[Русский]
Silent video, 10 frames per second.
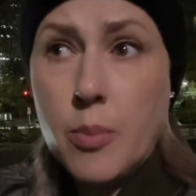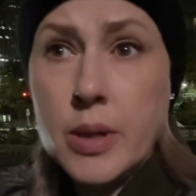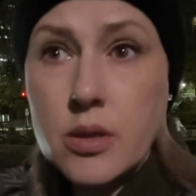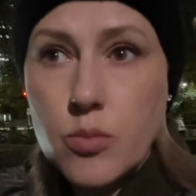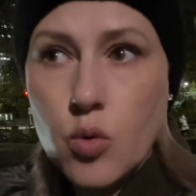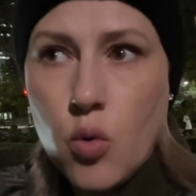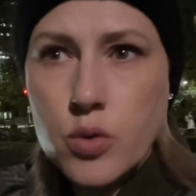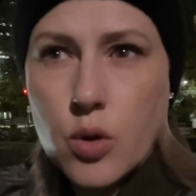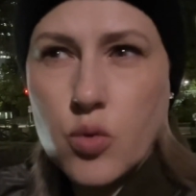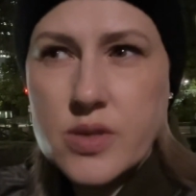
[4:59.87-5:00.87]
Поэтому
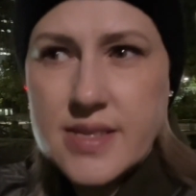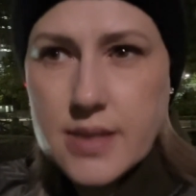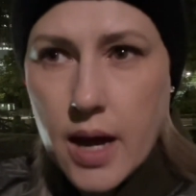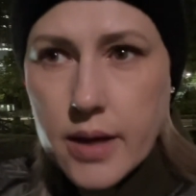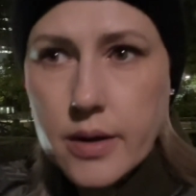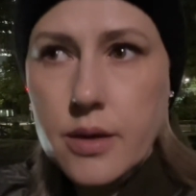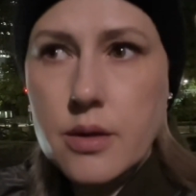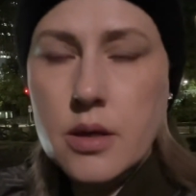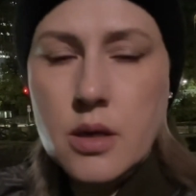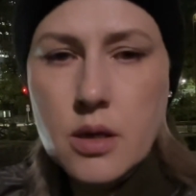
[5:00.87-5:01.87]
он такой
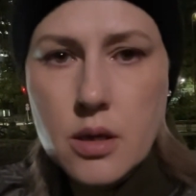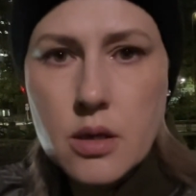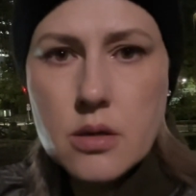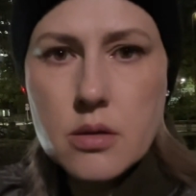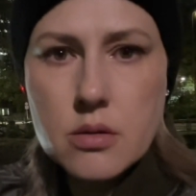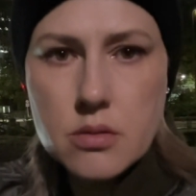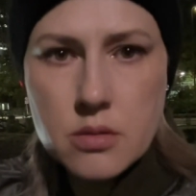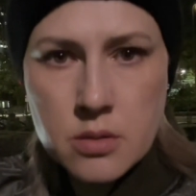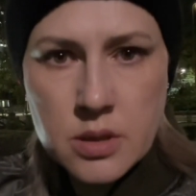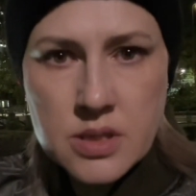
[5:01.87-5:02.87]
старый и э,
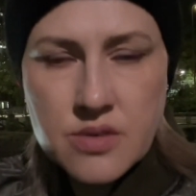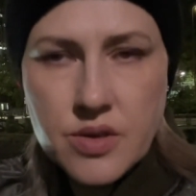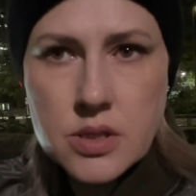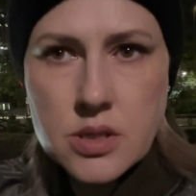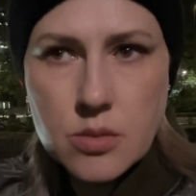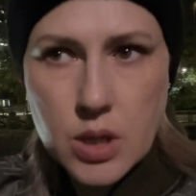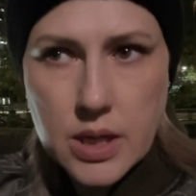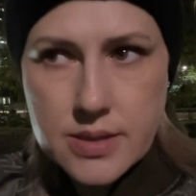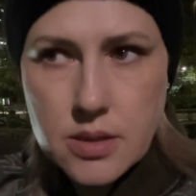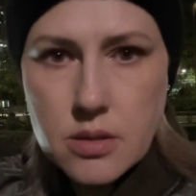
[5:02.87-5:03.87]
известный магазин